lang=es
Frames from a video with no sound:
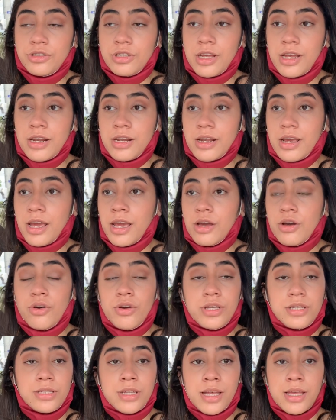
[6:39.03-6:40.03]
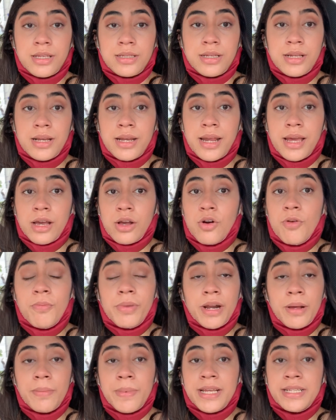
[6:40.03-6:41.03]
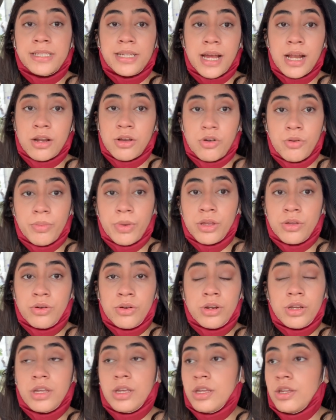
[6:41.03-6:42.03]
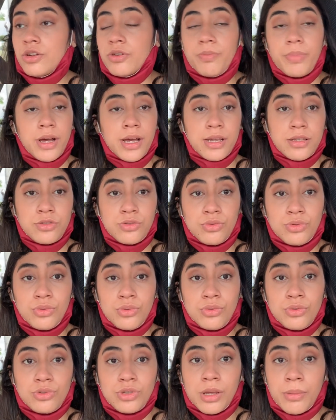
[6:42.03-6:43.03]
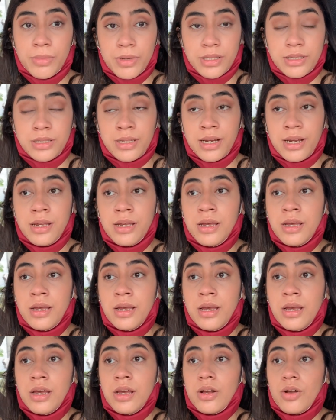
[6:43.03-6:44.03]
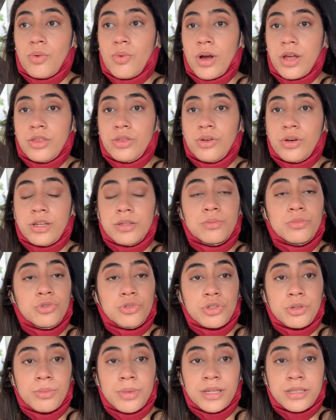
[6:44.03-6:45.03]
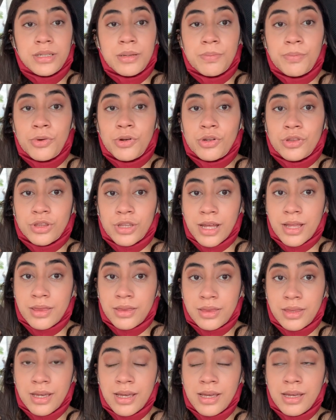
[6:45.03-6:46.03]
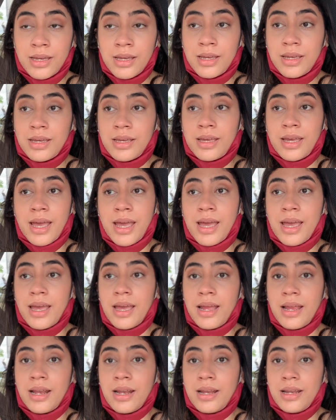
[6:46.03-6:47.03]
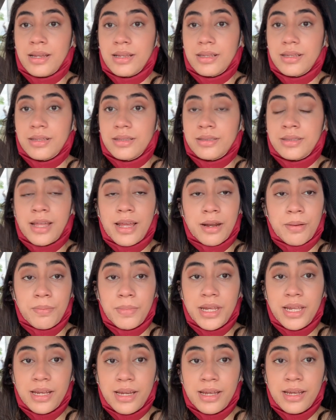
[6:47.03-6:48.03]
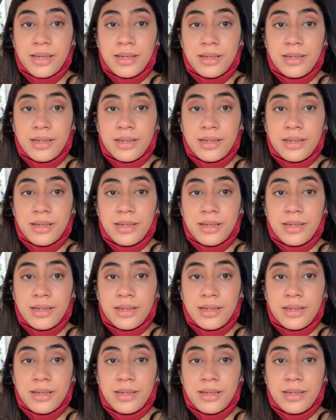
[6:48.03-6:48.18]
ser egoísta, decirle cómprame ya el comedor y no pagues tu semestre, cuando es mucho más importante que él termine